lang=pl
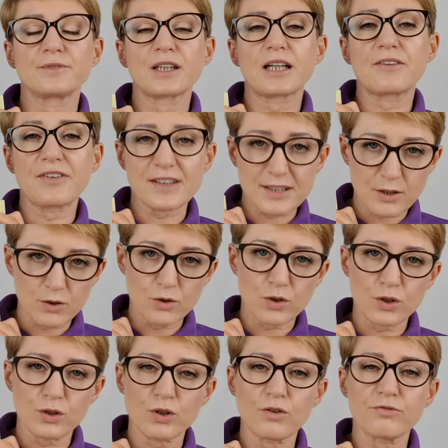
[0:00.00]
kwas
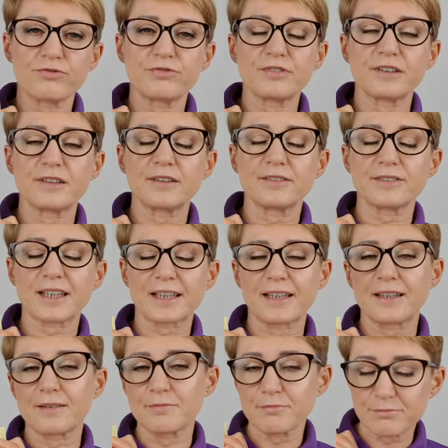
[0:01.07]
hialuronowy,
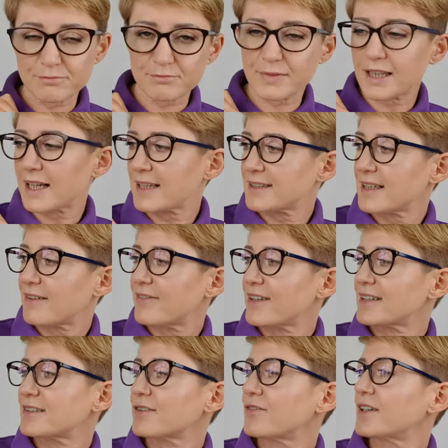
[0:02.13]
taki mega
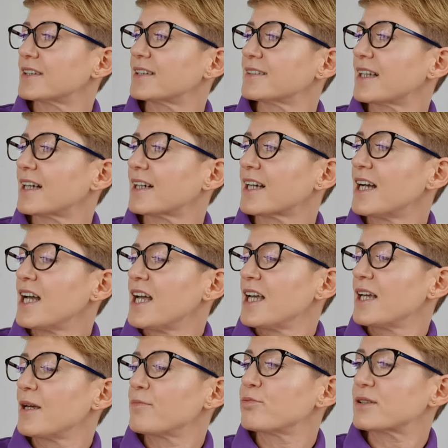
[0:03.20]
zaawansowany, tak,
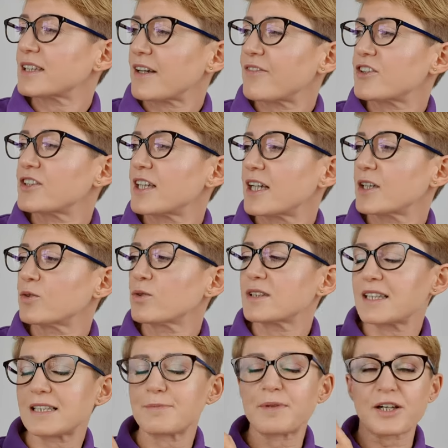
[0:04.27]
e, błyskawiczna
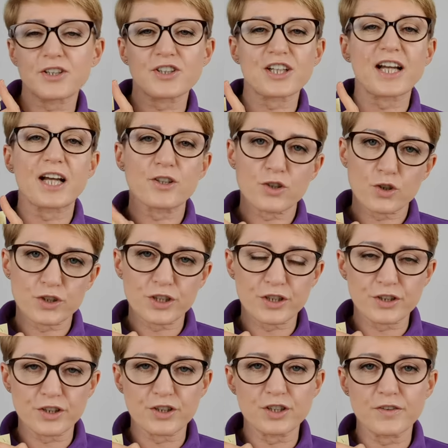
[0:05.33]
redukcja zmarszczek aż o
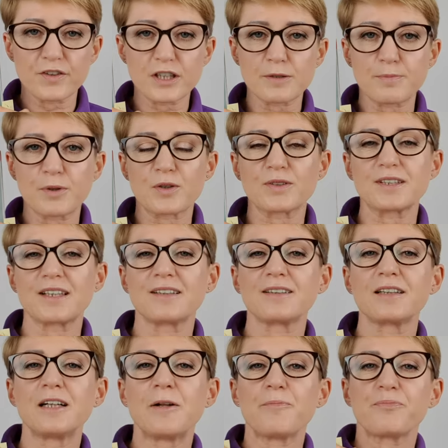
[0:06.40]

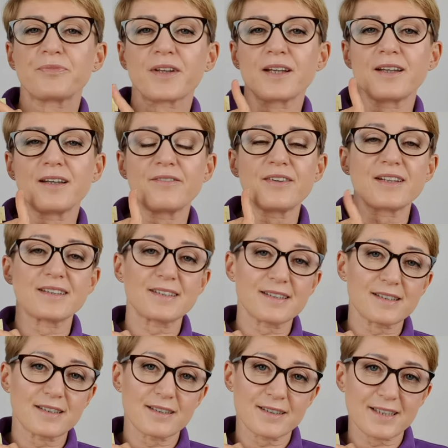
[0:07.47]
49%, e,
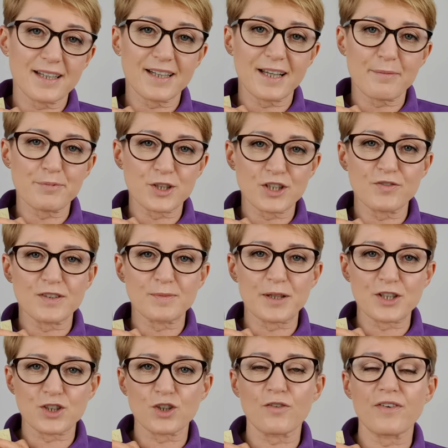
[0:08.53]
więc e, seria
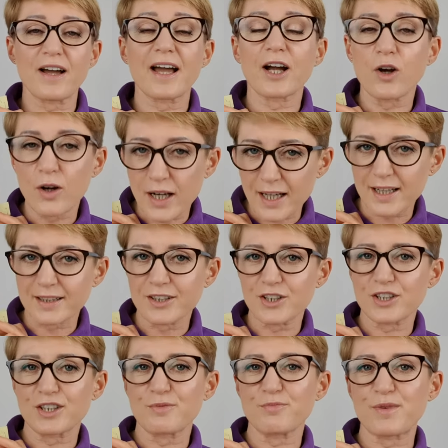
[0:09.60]
przeciwzmarszczkowa Ekolagen,
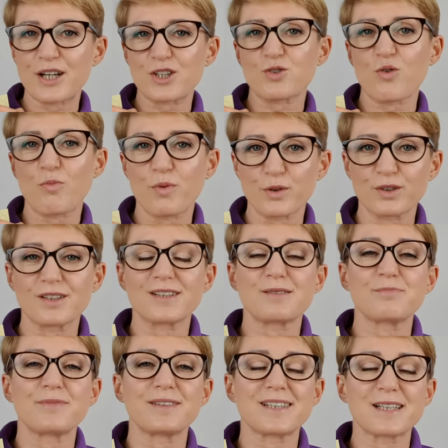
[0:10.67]
jeśli masz kłopoty
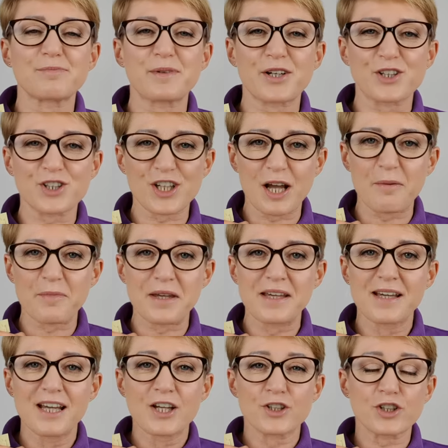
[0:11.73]
ze zmarszczkami,
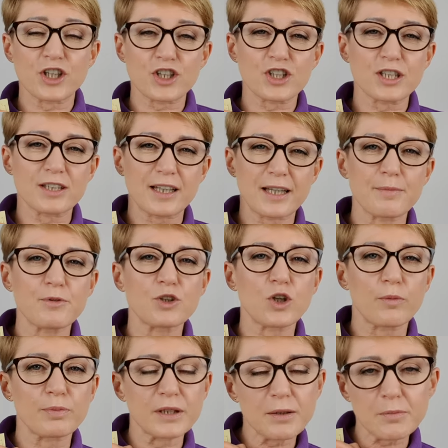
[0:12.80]
czy też takimi
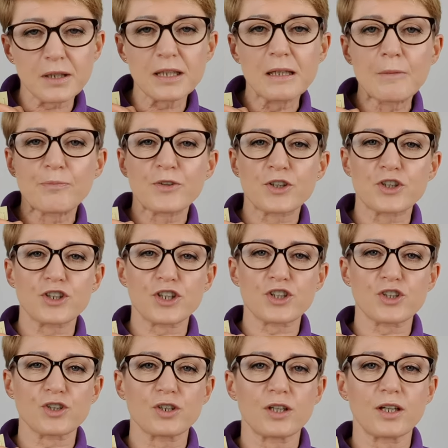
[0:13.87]
drobnymi czy
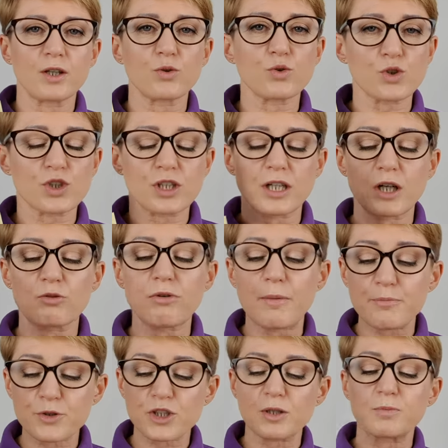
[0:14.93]
też e, już e,
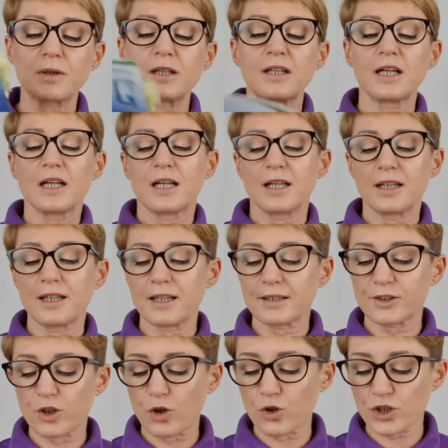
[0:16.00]
głębszymi, e,
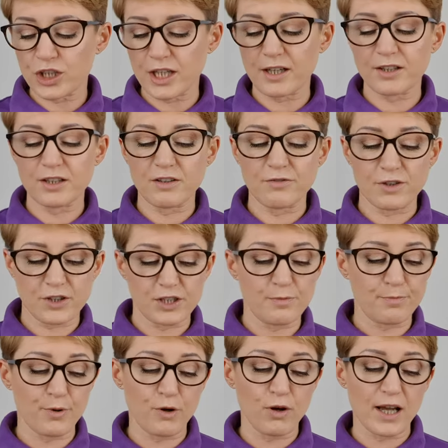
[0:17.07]
to sięgnij właśnie
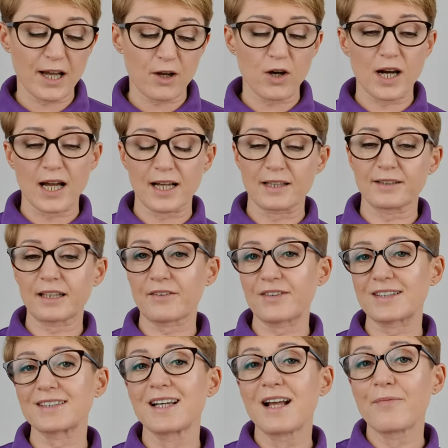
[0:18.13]
po ekolagen. Tak
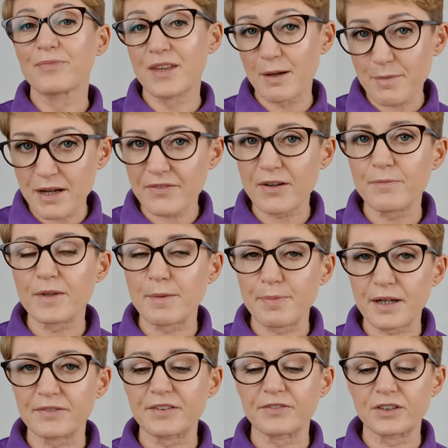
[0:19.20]
więc namawiam
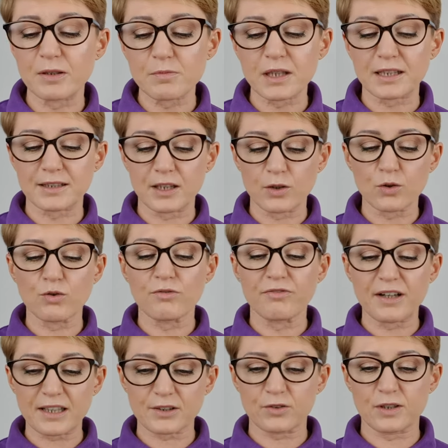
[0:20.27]
naprawdę w tym katalogu
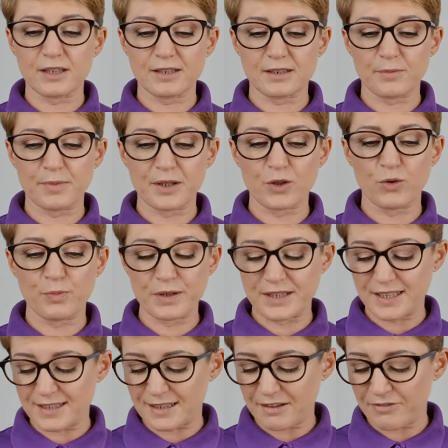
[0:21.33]
warto jest sobie kupić
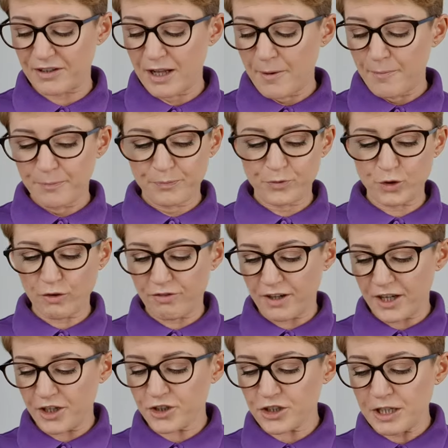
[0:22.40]
zestaw Nov
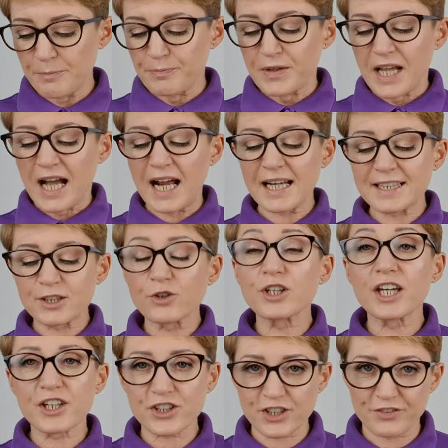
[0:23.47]
Age. Ale co
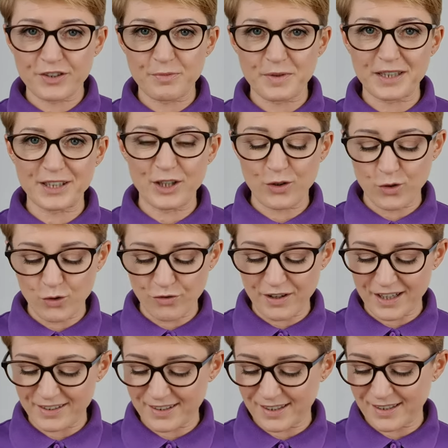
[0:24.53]
jeszcze w tym katalogu
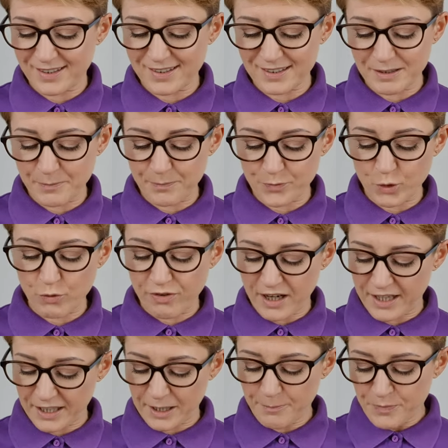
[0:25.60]
warte jest
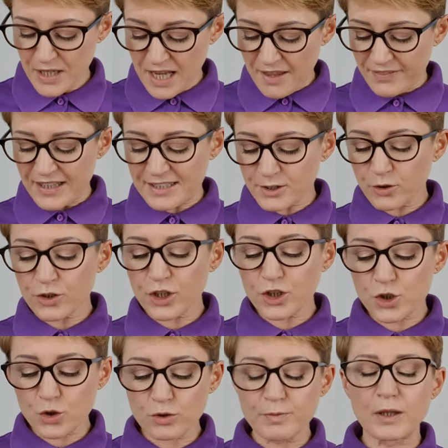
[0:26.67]
uwagi? Na stronie
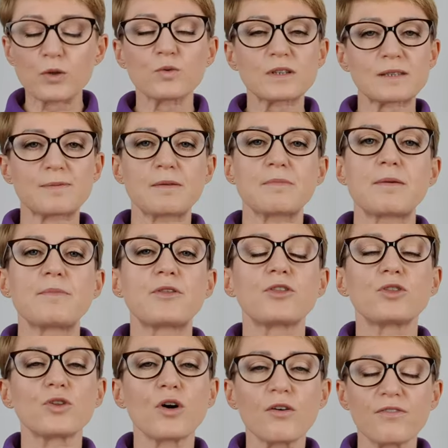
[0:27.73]
7 8 mamy
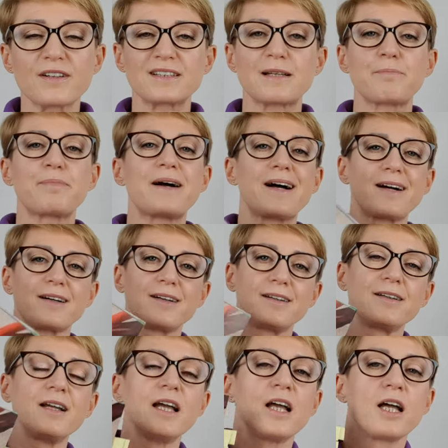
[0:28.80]
nowe
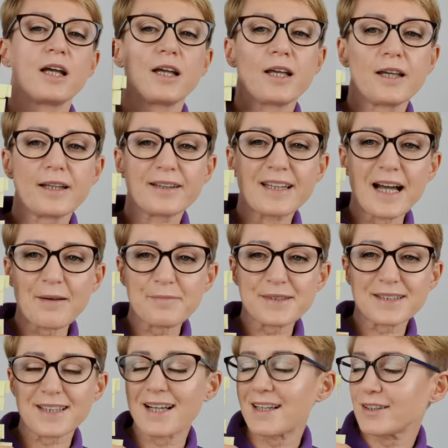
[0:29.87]
zapachy.
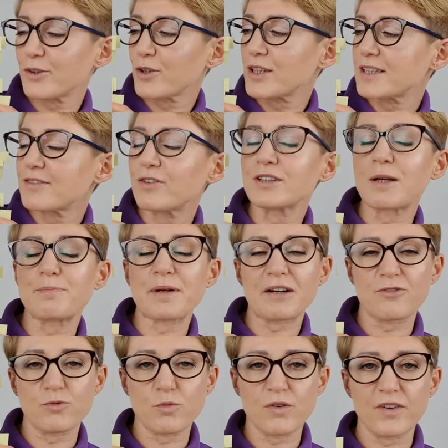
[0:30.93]
Damska to jest woda
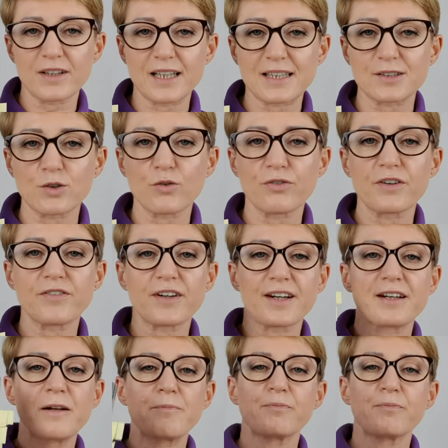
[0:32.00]
perfumowana Sofiver